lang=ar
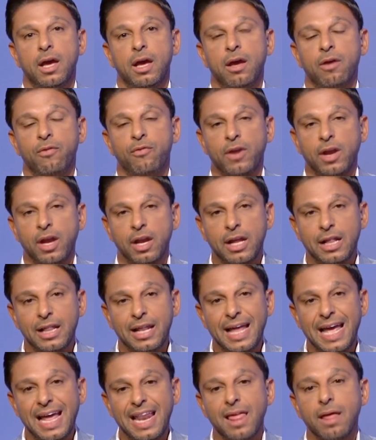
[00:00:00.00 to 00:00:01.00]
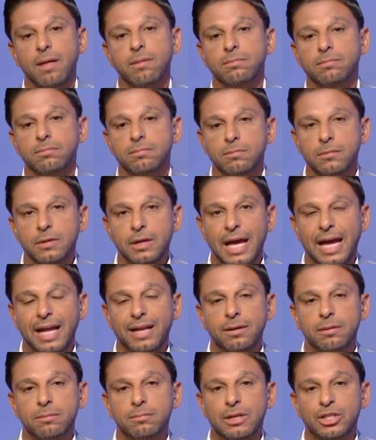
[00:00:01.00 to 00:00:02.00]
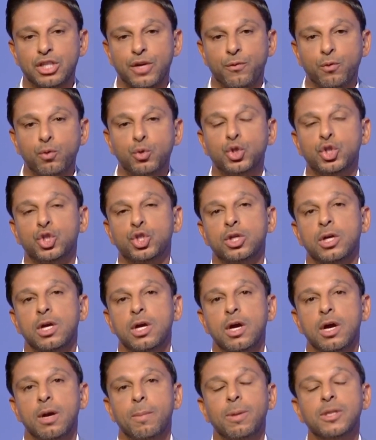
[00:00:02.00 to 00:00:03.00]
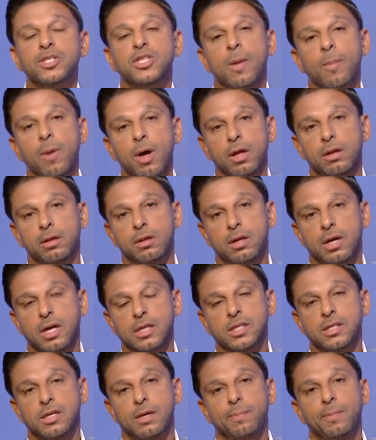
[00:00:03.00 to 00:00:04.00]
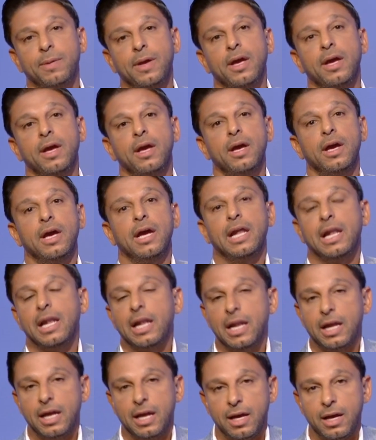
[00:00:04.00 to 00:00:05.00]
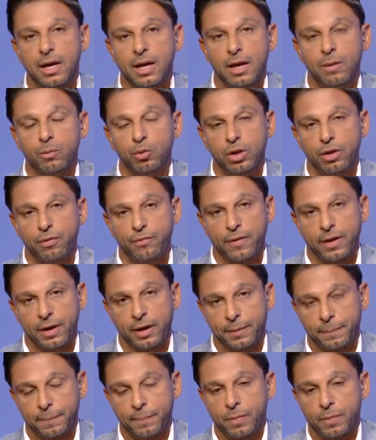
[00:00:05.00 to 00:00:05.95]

فريق النادي الاهلي يعني ما شافوش بصمات خاصه بالمدير الفني